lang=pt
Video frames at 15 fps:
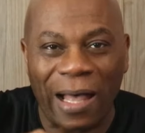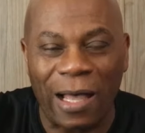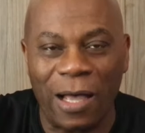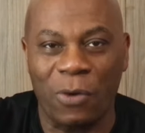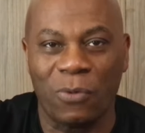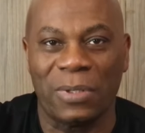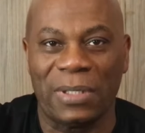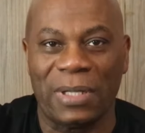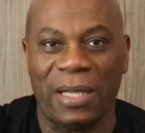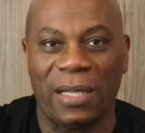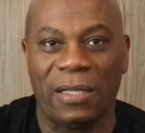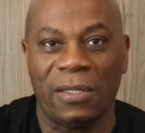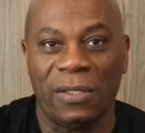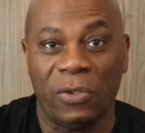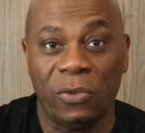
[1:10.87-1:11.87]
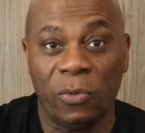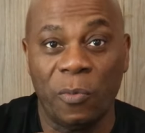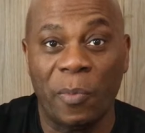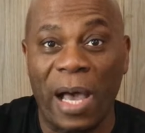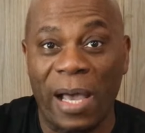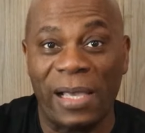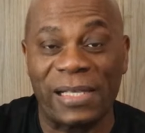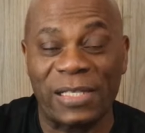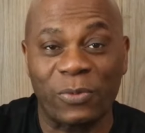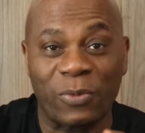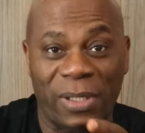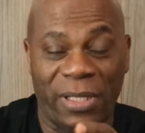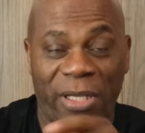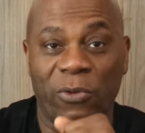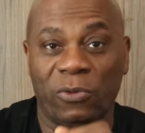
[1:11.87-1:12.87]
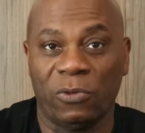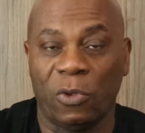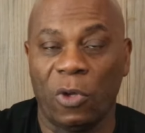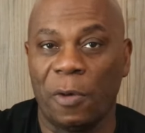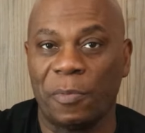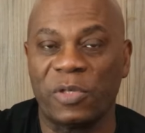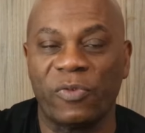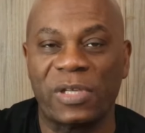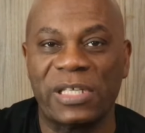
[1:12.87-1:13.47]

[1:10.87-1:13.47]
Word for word: aula do maestro Adeudo Lopes,